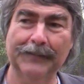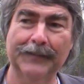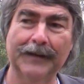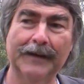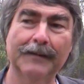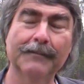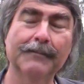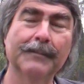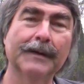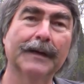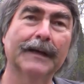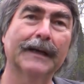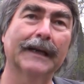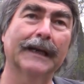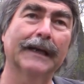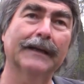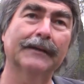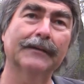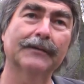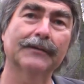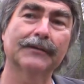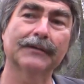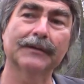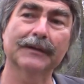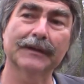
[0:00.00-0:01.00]
in
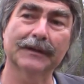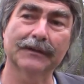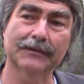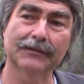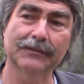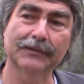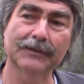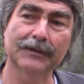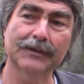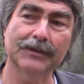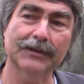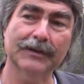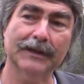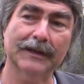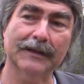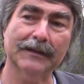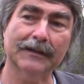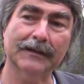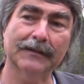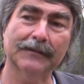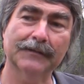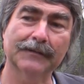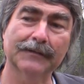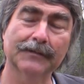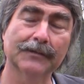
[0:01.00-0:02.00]
Begleitung der Hunde
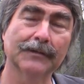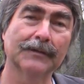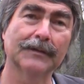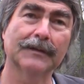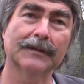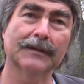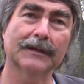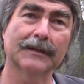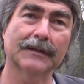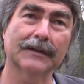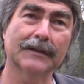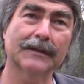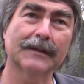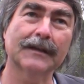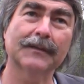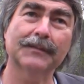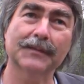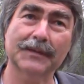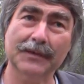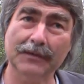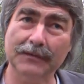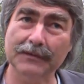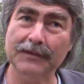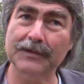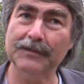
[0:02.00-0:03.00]
stattgefunden. Das heißt, es
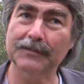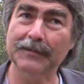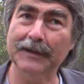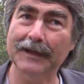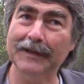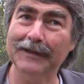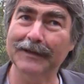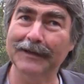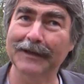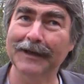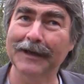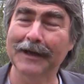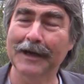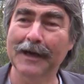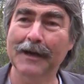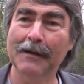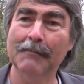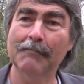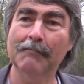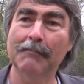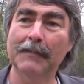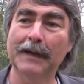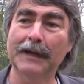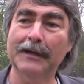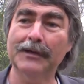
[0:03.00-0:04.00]
gibt sowas wie ein
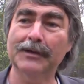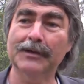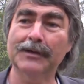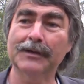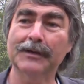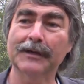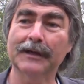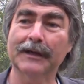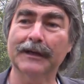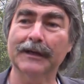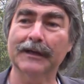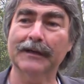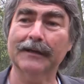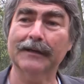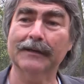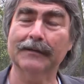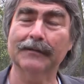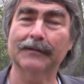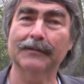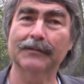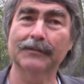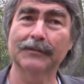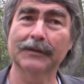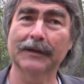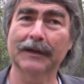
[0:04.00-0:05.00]
Menschenrecht
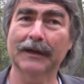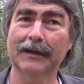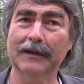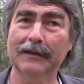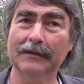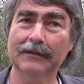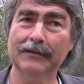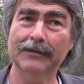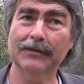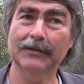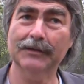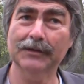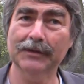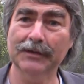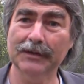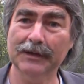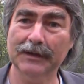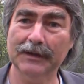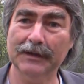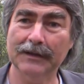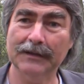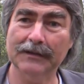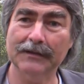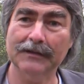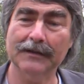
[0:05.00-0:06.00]
auf Hundehaltung.
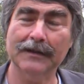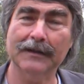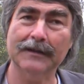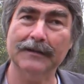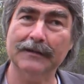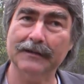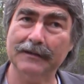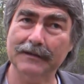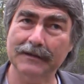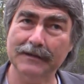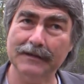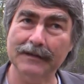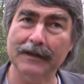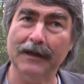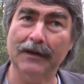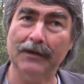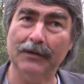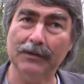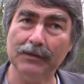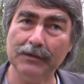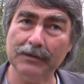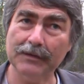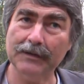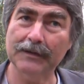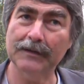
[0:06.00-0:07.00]
Äh, das heißt, es ist
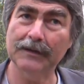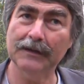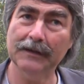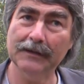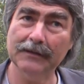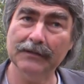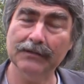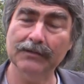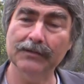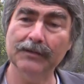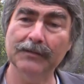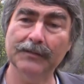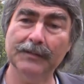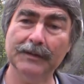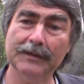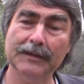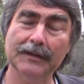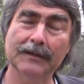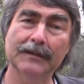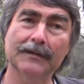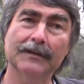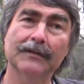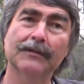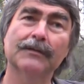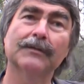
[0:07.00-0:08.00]
auch den
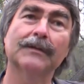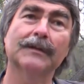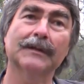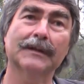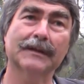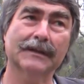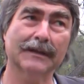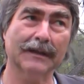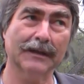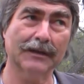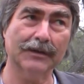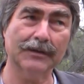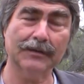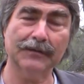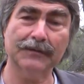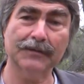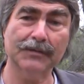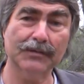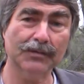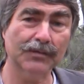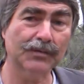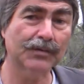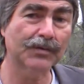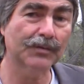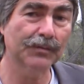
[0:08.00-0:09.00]
Nicht-Hundebesitzern und der
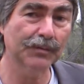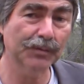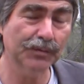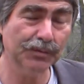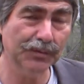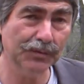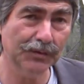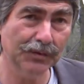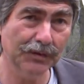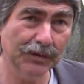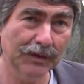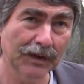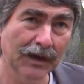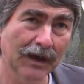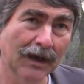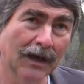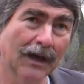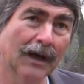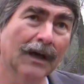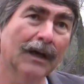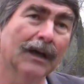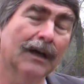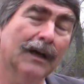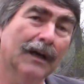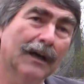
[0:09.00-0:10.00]
Gesellschaft zuzumuten,
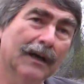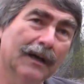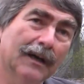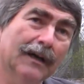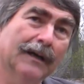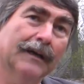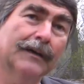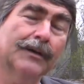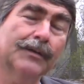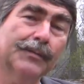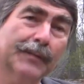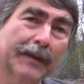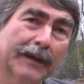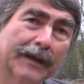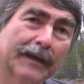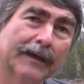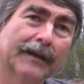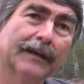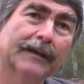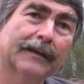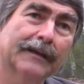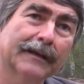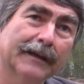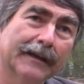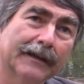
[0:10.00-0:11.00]
äh,
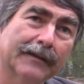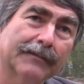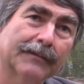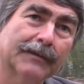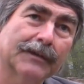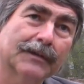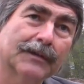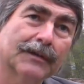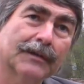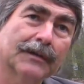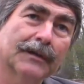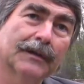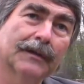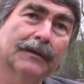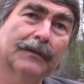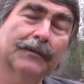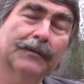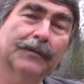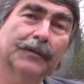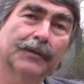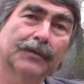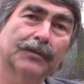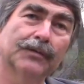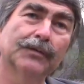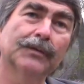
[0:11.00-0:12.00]
entsprechend etwas äh,
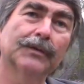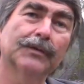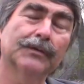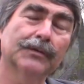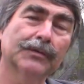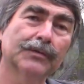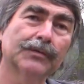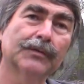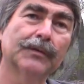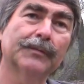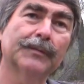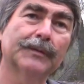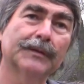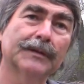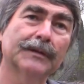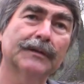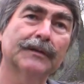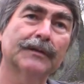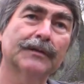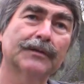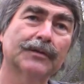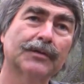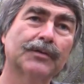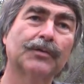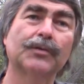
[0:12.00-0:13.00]
für Hunde und
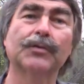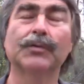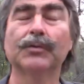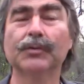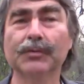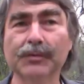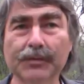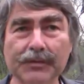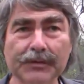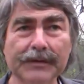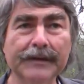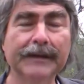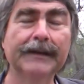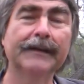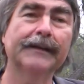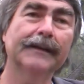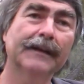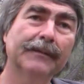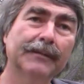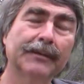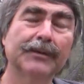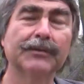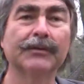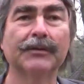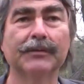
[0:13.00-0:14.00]
Hundebesitzer zu tun und nicht
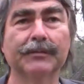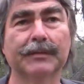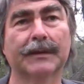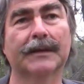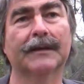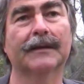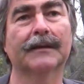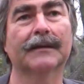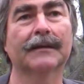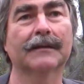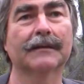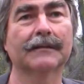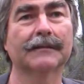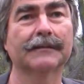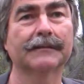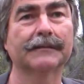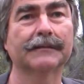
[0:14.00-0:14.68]
immer nur umgekehrt.